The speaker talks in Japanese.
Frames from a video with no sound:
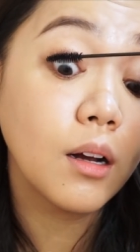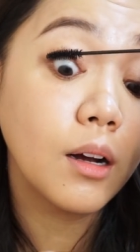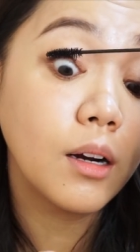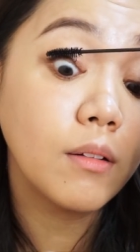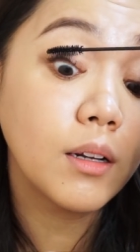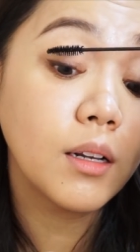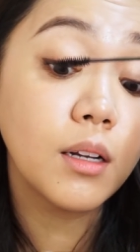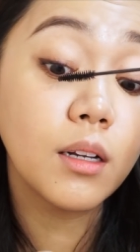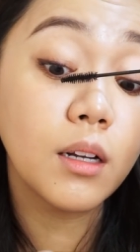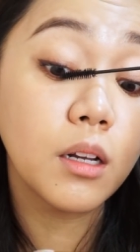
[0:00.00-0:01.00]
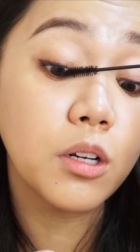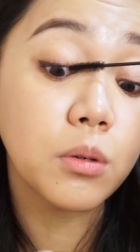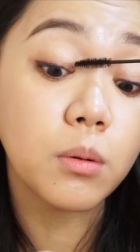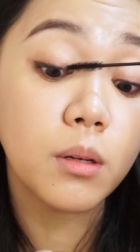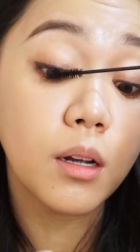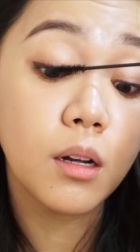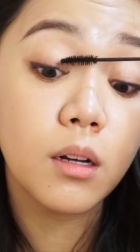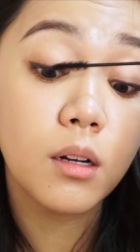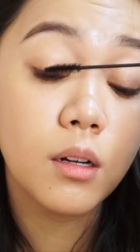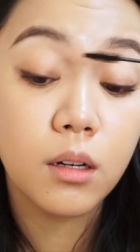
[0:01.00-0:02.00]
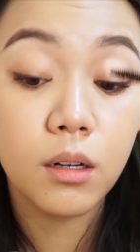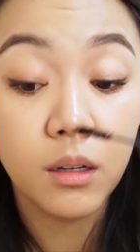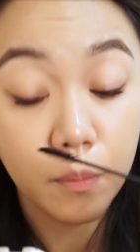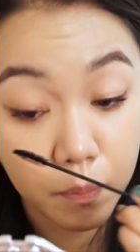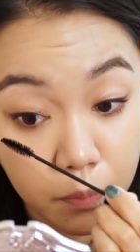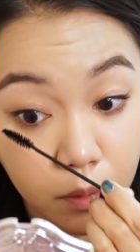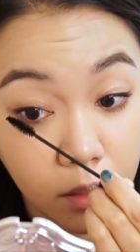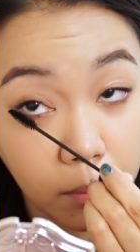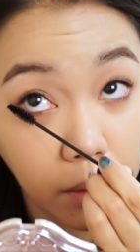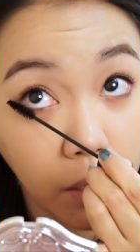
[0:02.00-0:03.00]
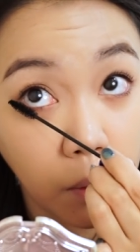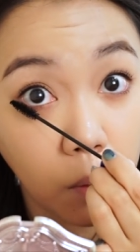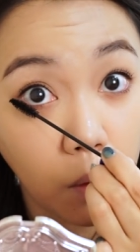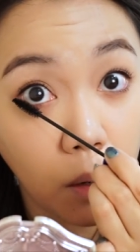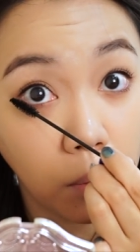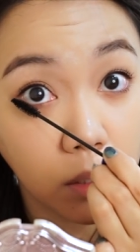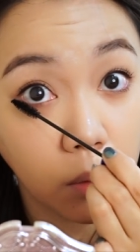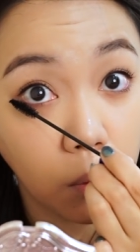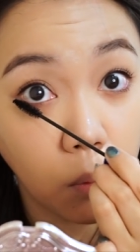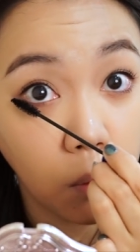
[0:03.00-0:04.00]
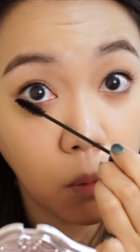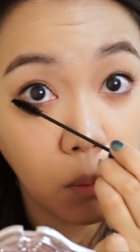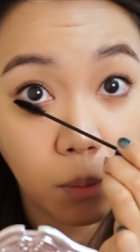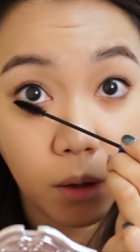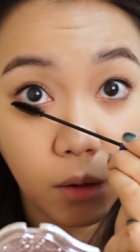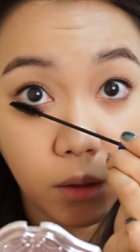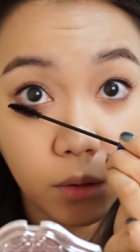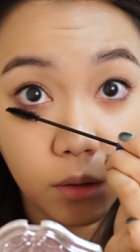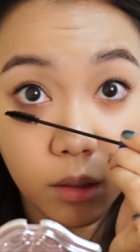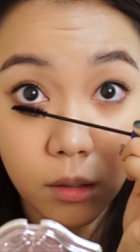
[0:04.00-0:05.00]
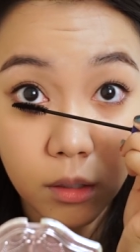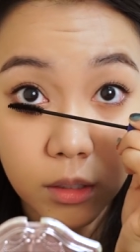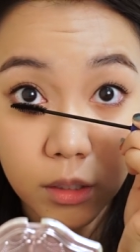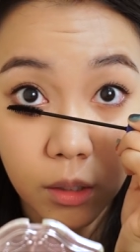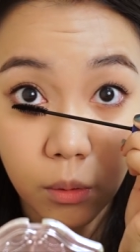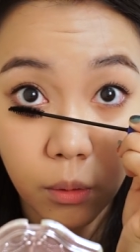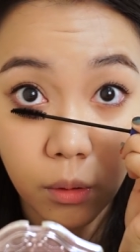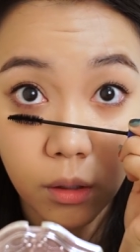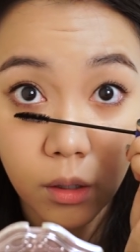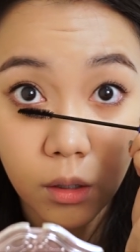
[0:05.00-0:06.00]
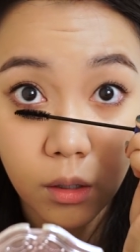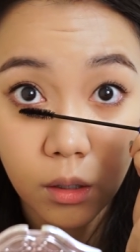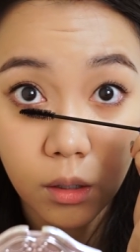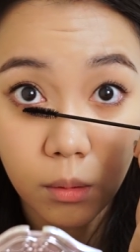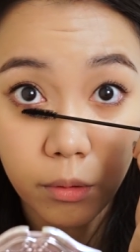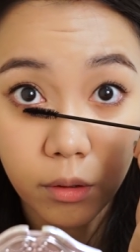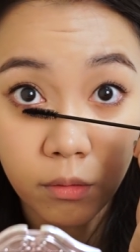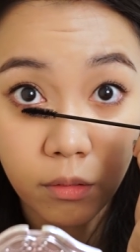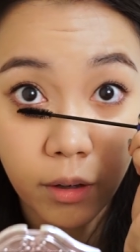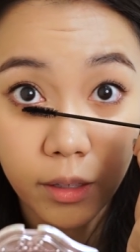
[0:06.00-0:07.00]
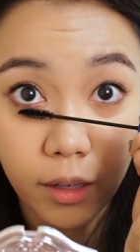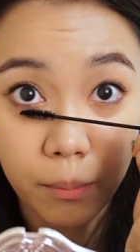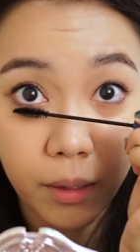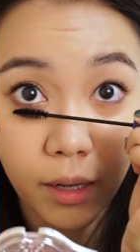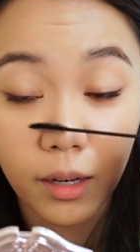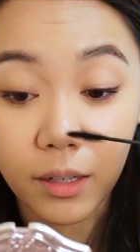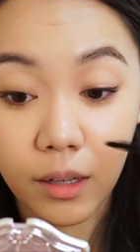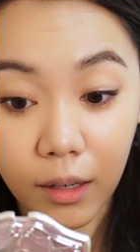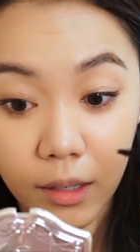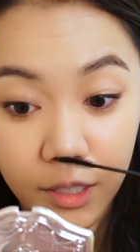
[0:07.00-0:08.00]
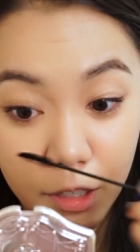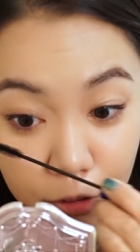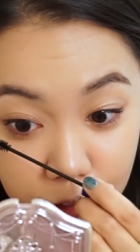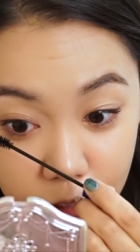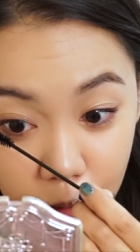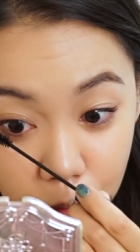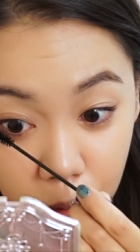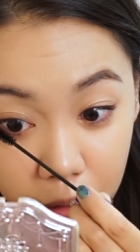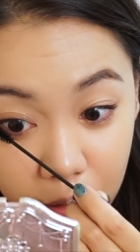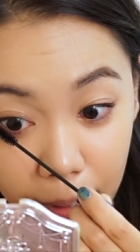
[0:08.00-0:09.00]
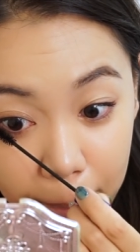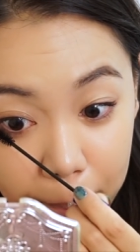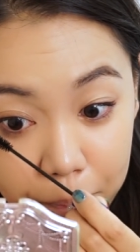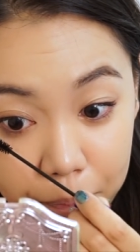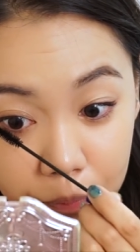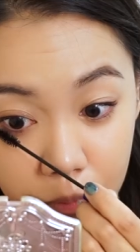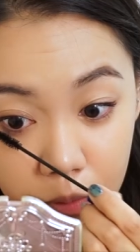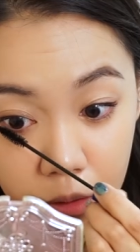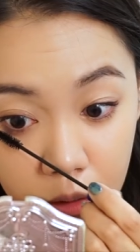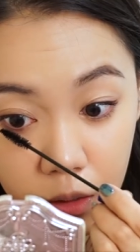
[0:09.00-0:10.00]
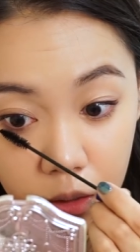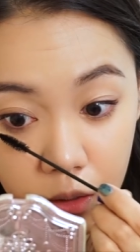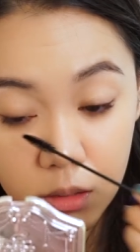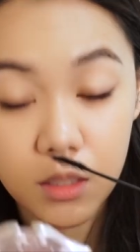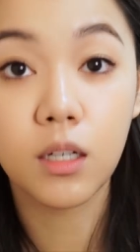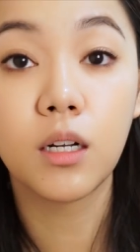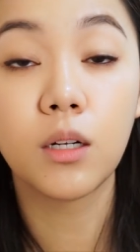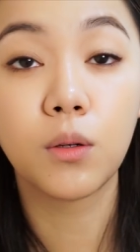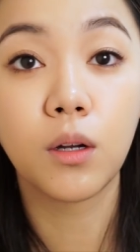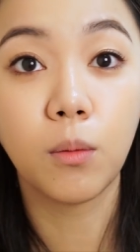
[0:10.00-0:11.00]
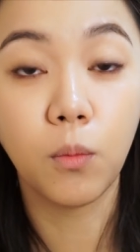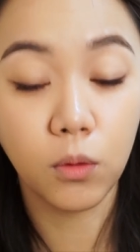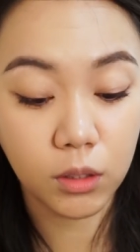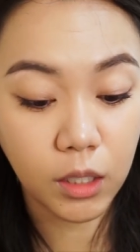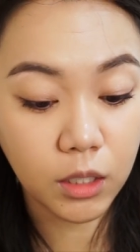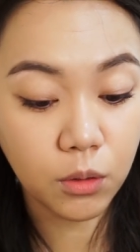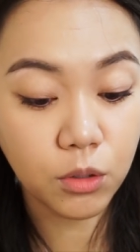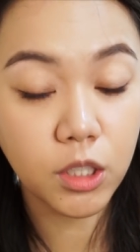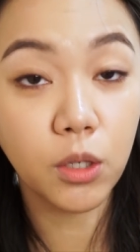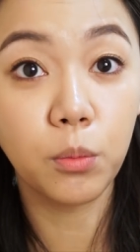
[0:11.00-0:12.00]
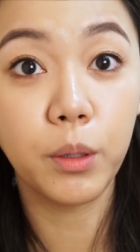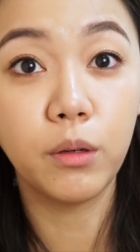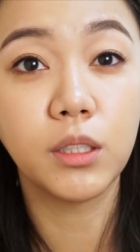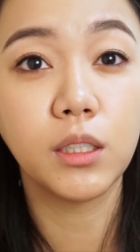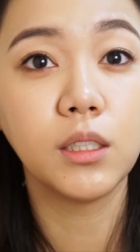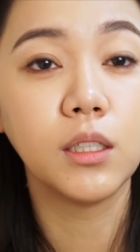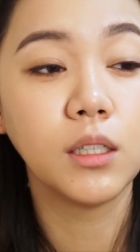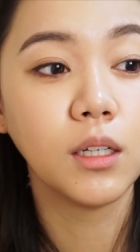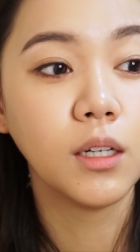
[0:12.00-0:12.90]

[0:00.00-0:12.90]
あれは何なんでしょうね今結構頑張ってこう真顔で塗ってるんですけどビュートファインダー見ながらだからできるんですけどそれってじゃないとなんかもう鼻の下伸びるし